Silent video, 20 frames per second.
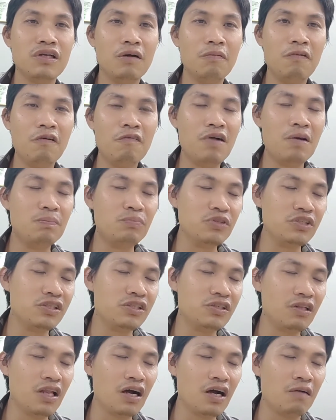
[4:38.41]
翁管不
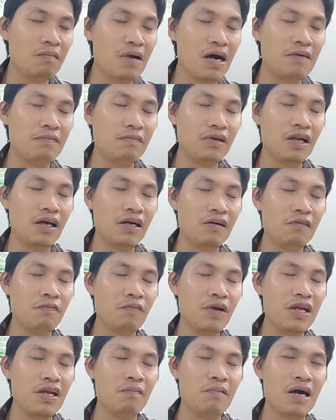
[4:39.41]
那个挖那个
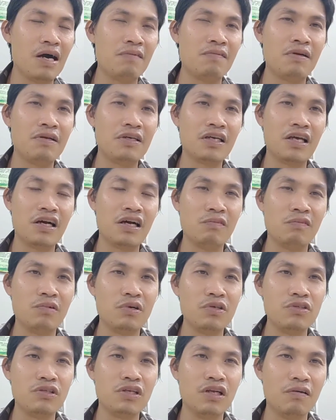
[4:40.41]
为了挖碗给那个翁群，